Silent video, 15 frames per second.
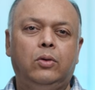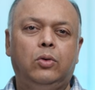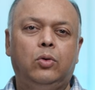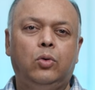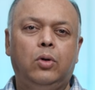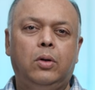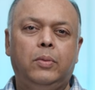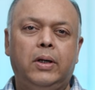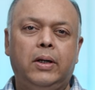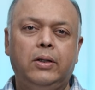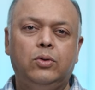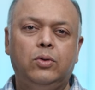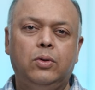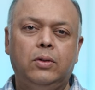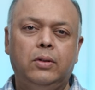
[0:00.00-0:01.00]
तो हमारे
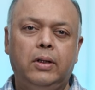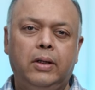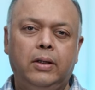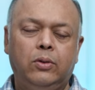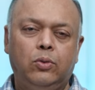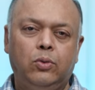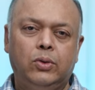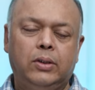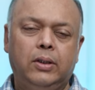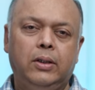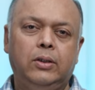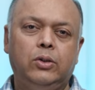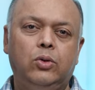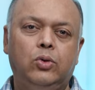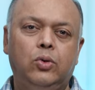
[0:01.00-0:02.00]
जो नए दोस्त
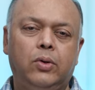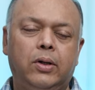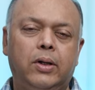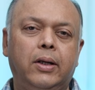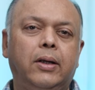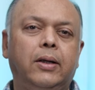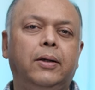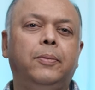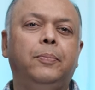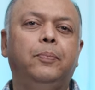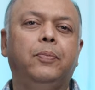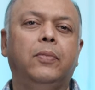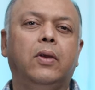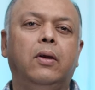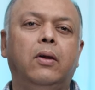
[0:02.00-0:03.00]
हैं जो जुड़ रहे हैं
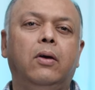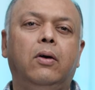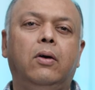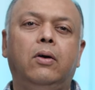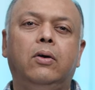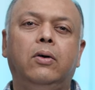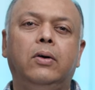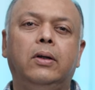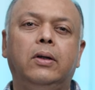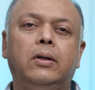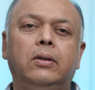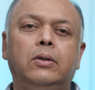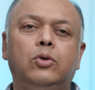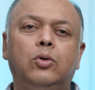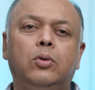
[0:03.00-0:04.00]
और
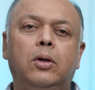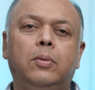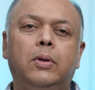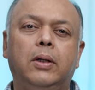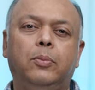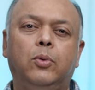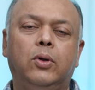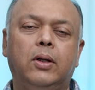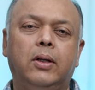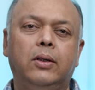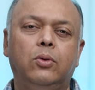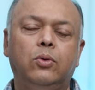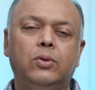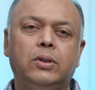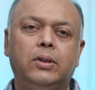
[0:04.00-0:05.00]
जो हमारे पुराने
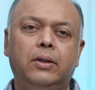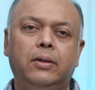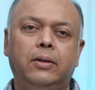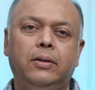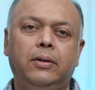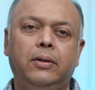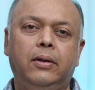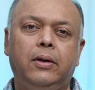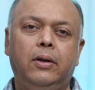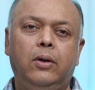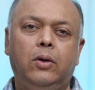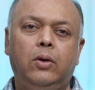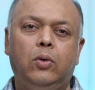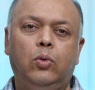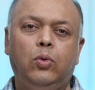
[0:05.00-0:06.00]
दोस्त हैं
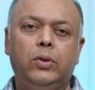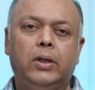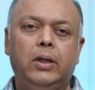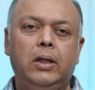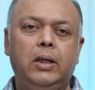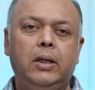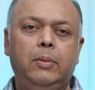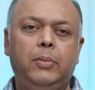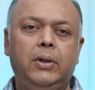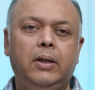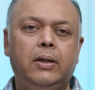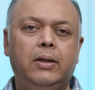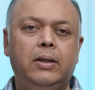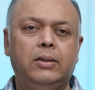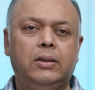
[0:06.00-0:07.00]
उनके लिए भी
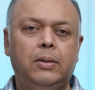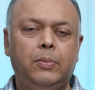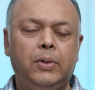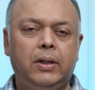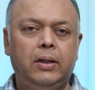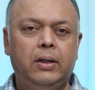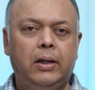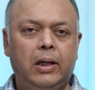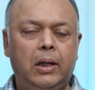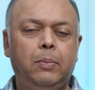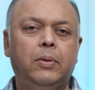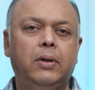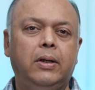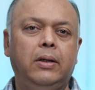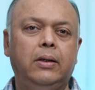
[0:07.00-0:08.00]
एक ये समरी
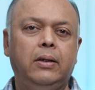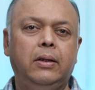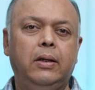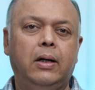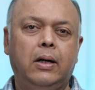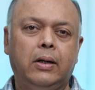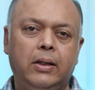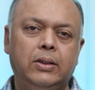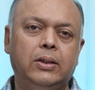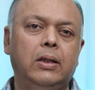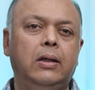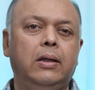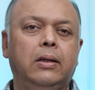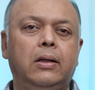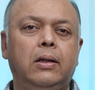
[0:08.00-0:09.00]
हेल्प करेगी आगे
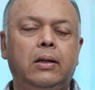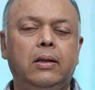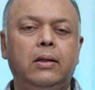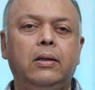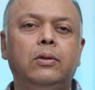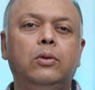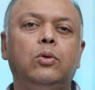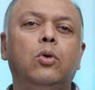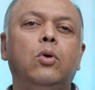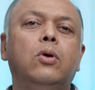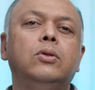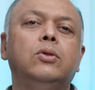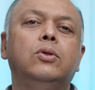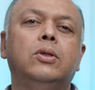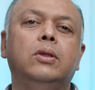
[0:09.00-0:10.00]
चलने के लिए दो
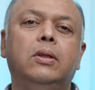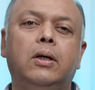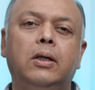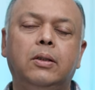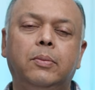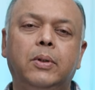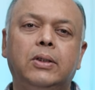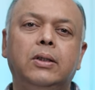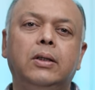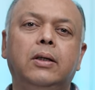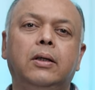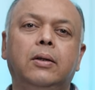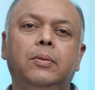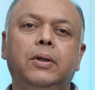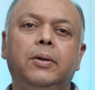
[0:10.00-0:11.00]
और जो सिद्धांत बचे
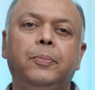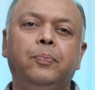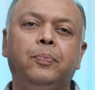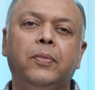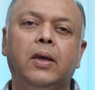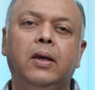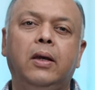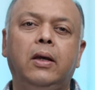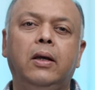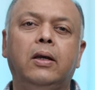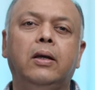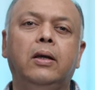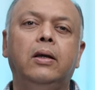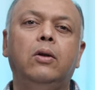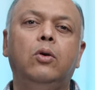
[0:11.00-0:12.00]
हैं अभी
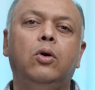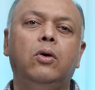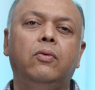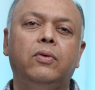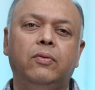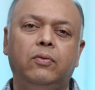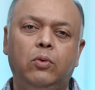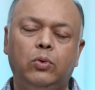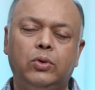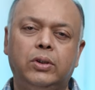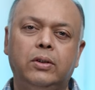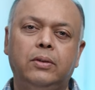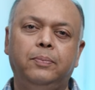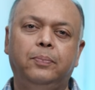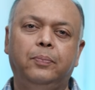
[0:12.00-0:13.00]
एक है लॉ ऑफ
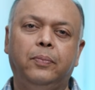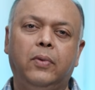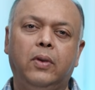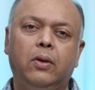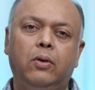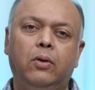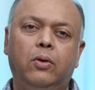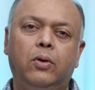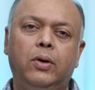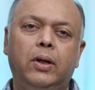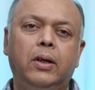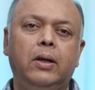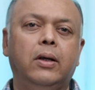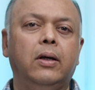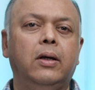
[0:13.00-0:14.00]
एवोल्यूशन और
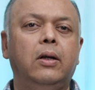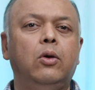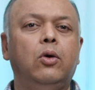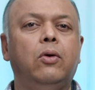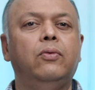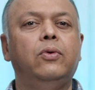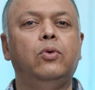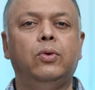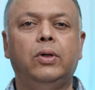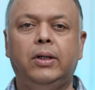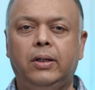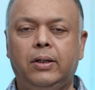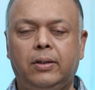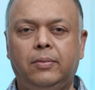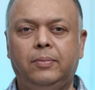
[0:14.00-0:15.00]
एक है लॉ ऑफ यूनिटी